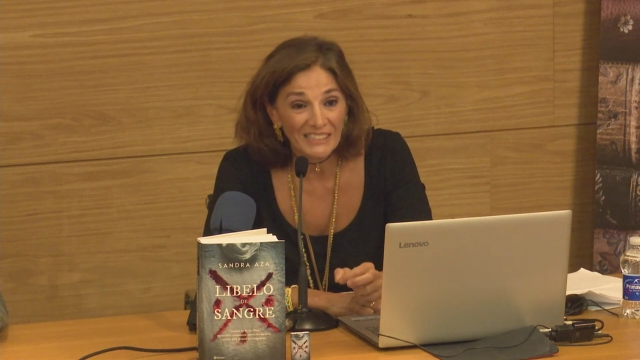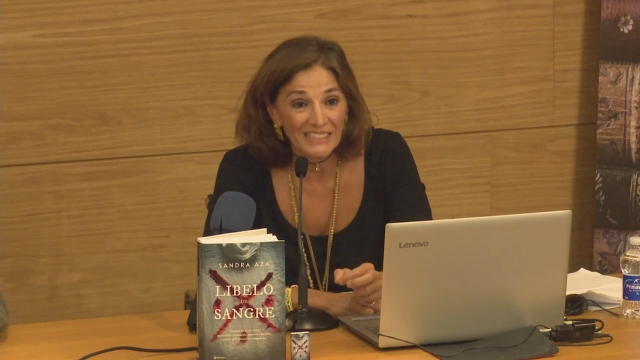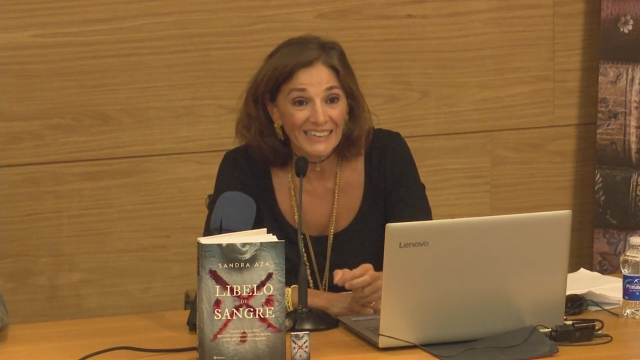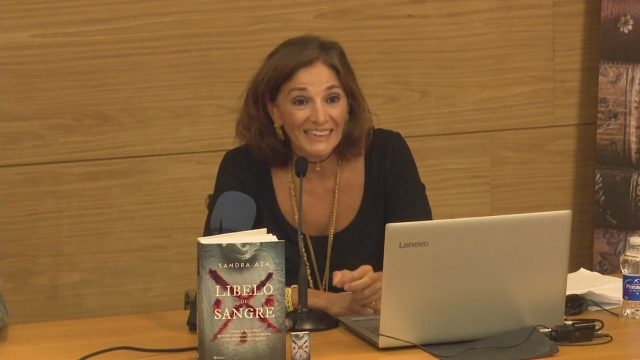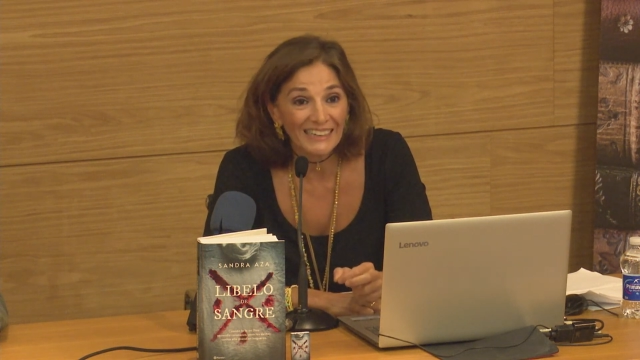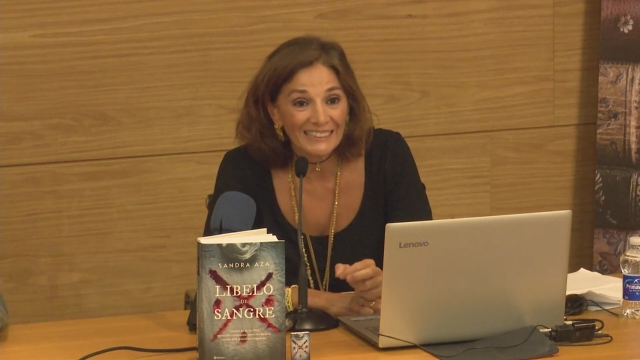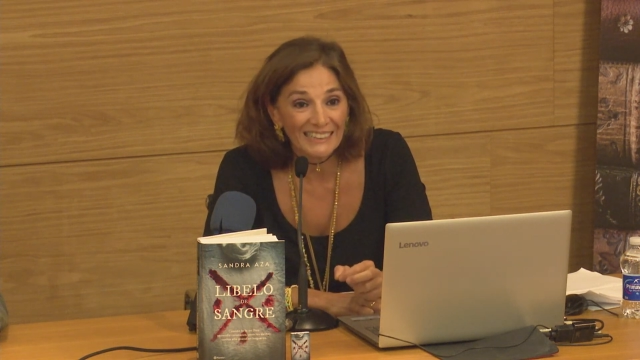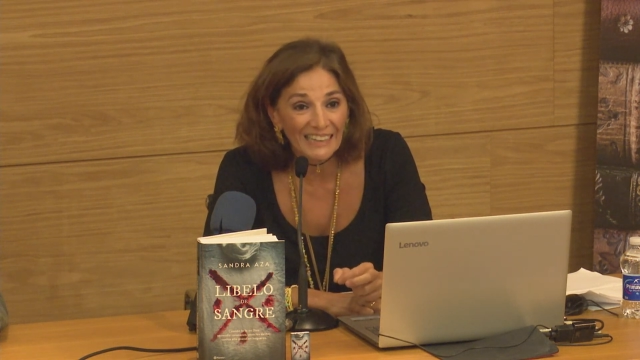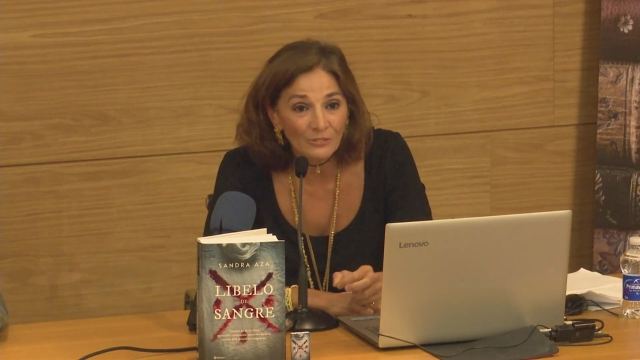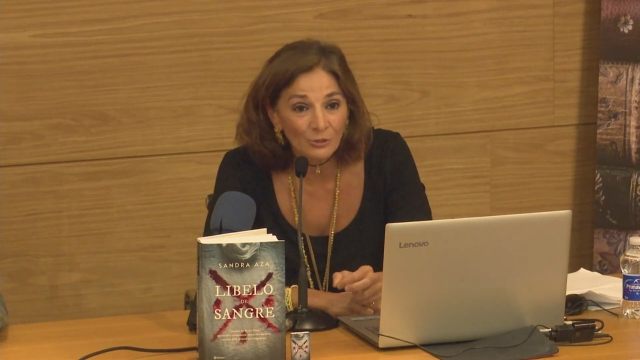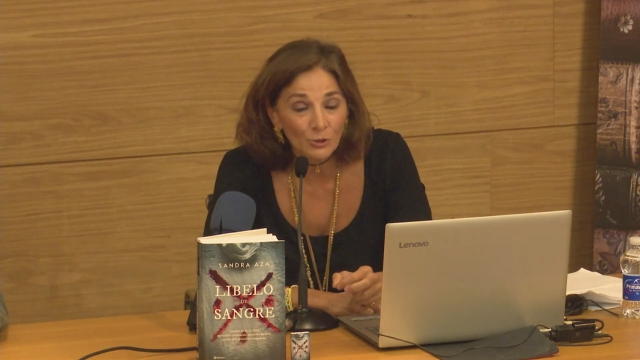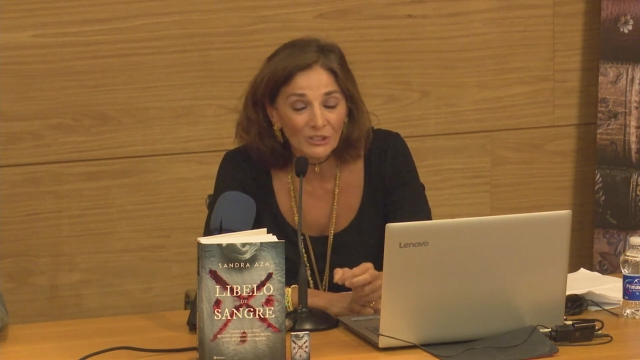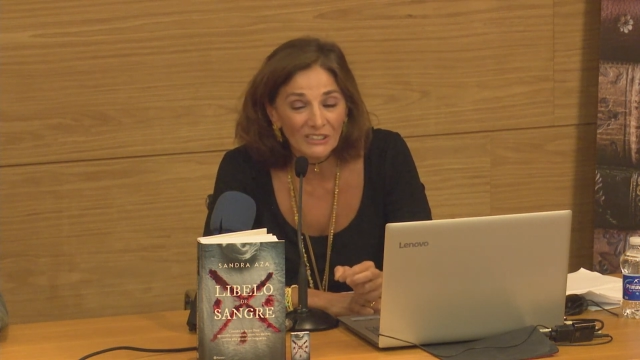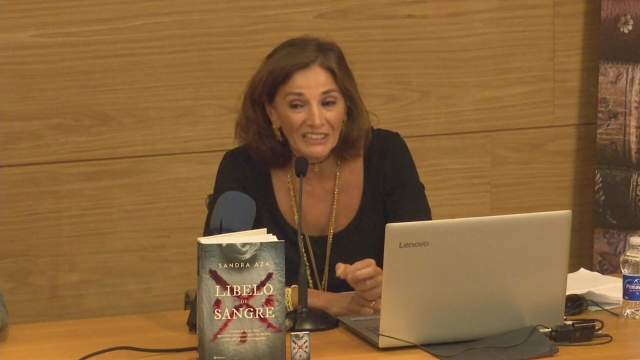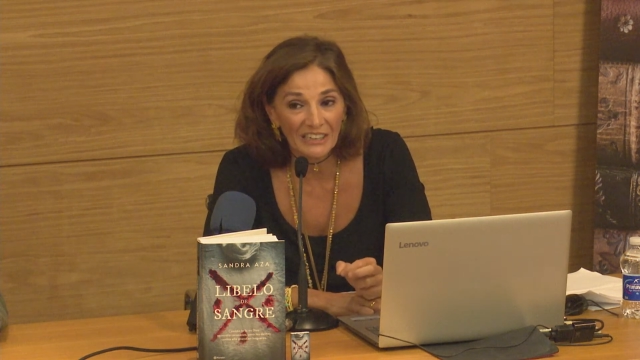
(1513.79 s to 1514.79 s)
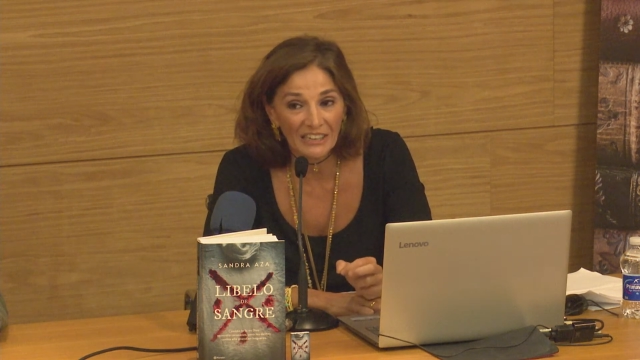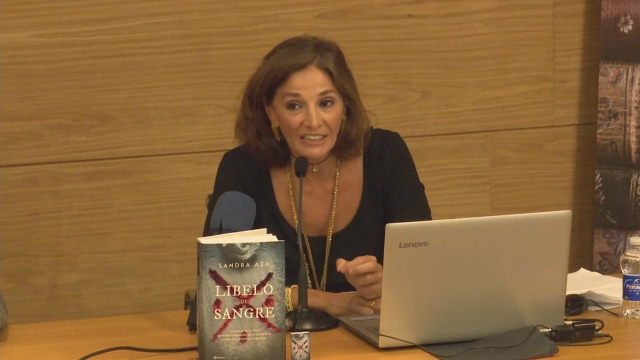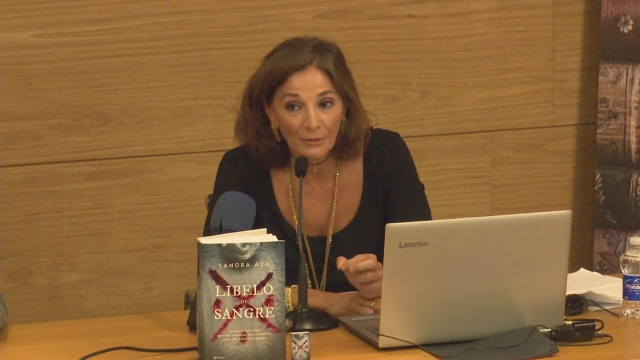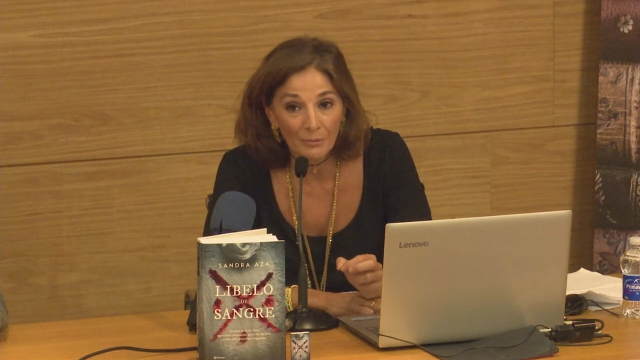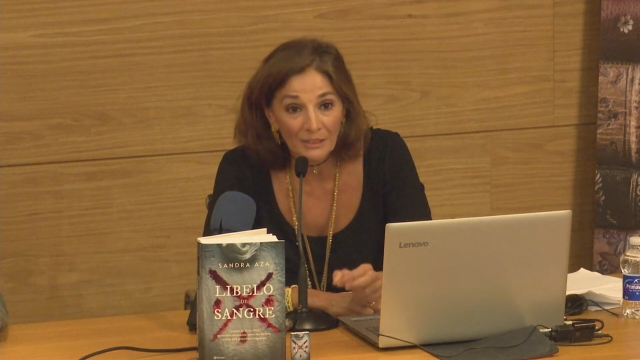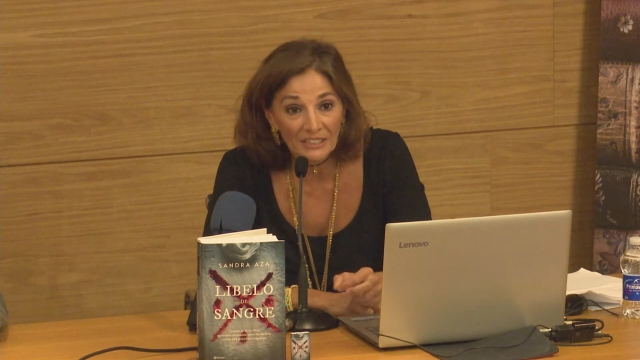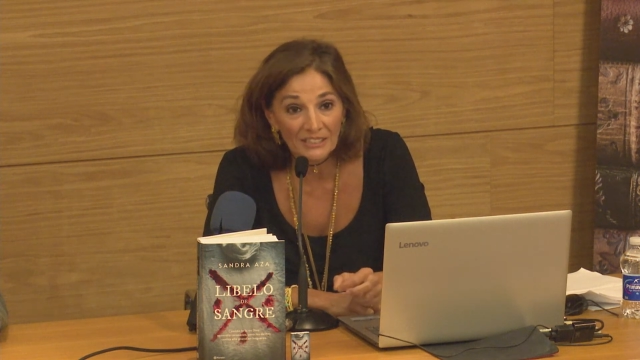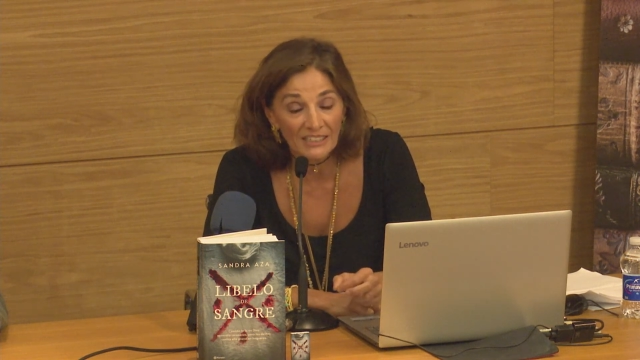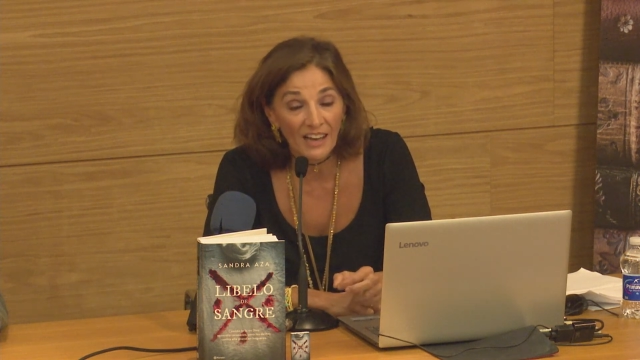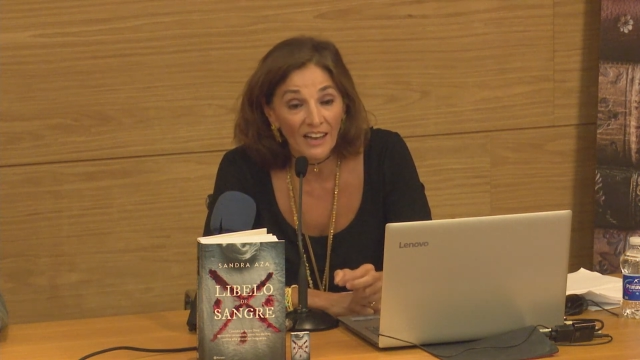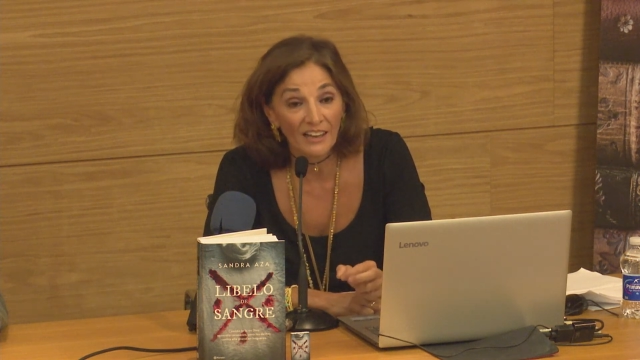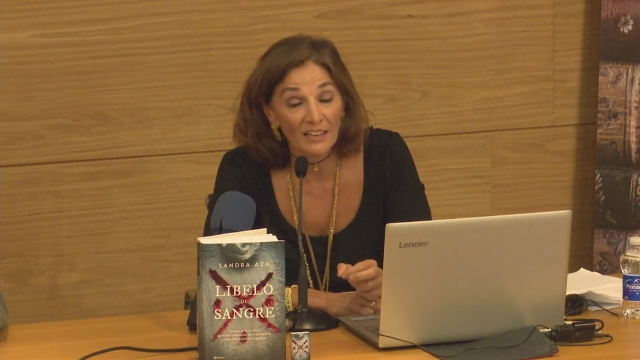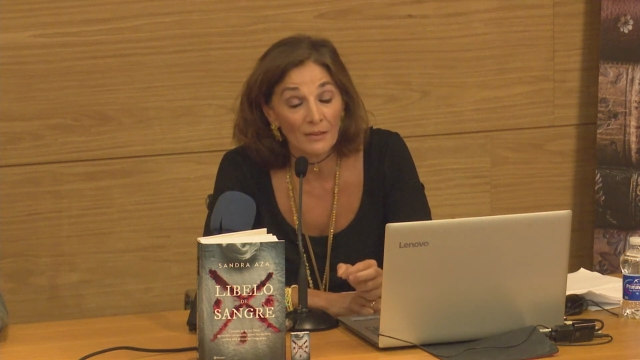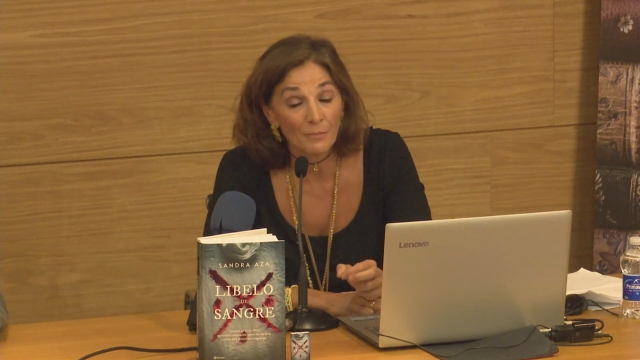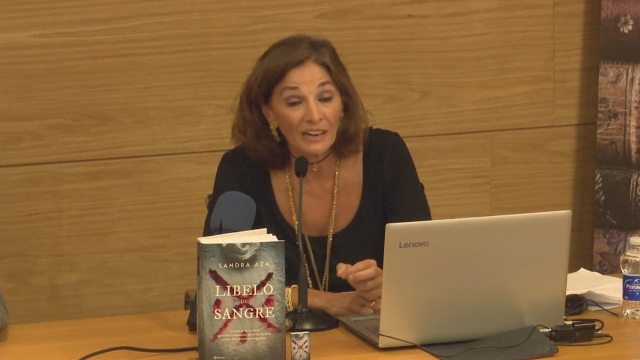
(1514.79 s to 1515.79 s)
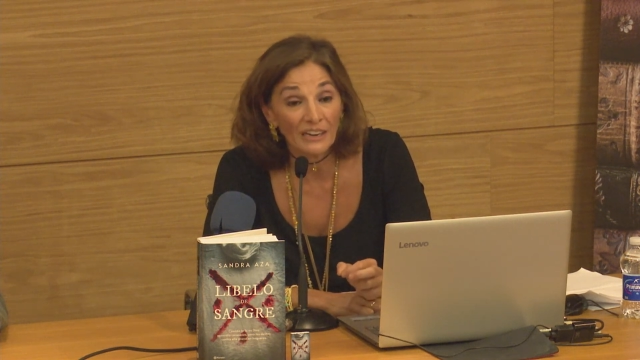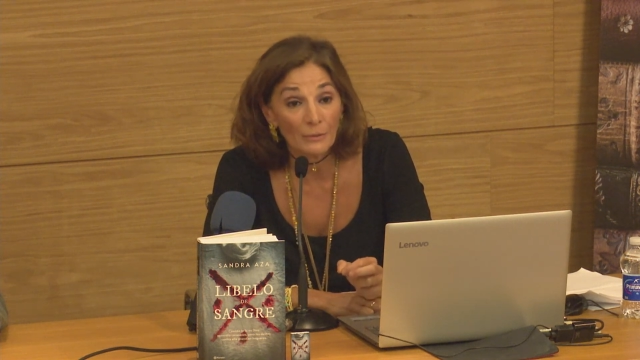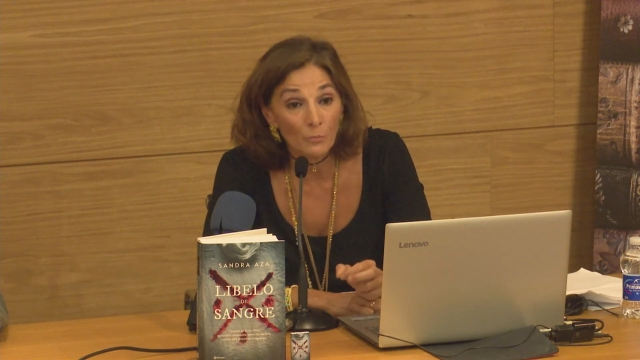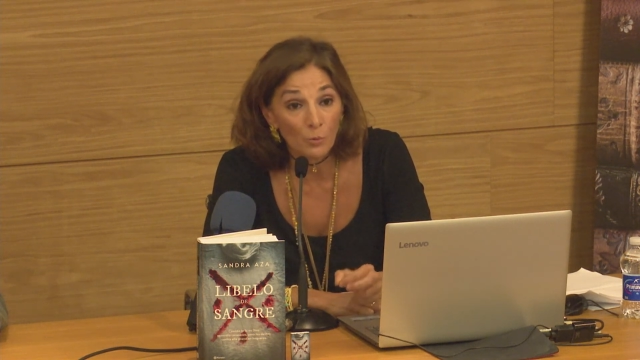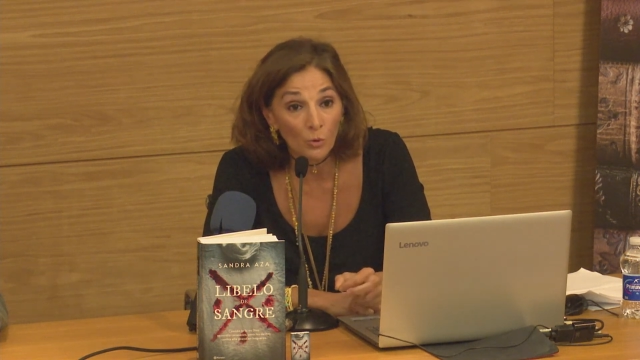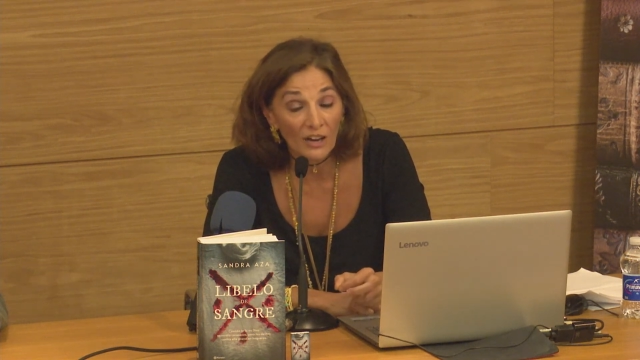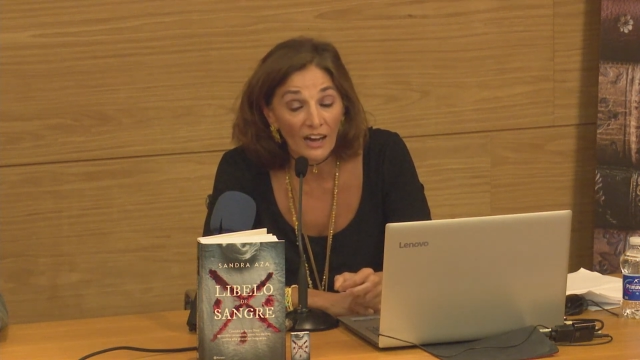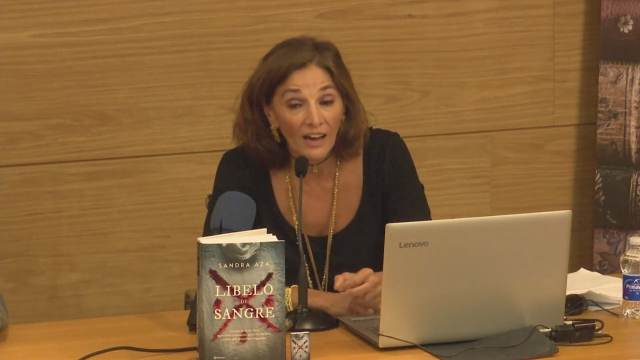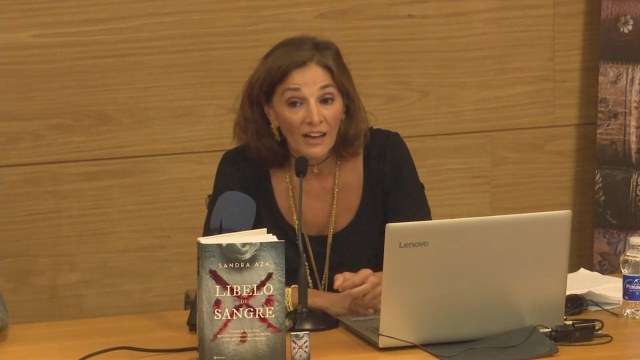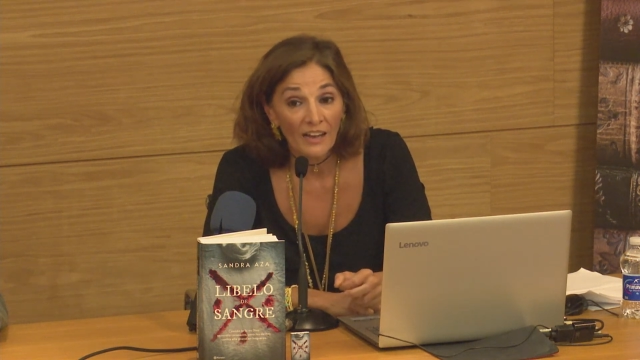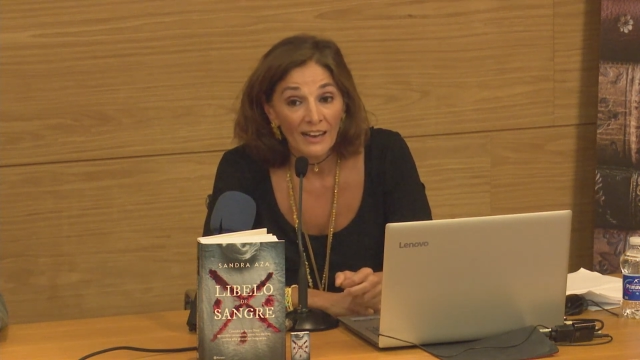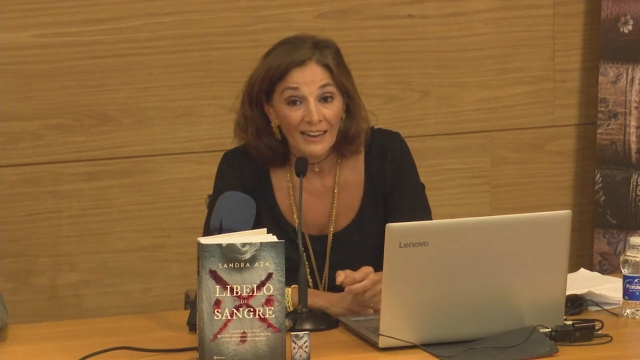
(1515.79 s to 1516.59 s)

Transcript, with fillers: ese que tanto tergiversa y manipula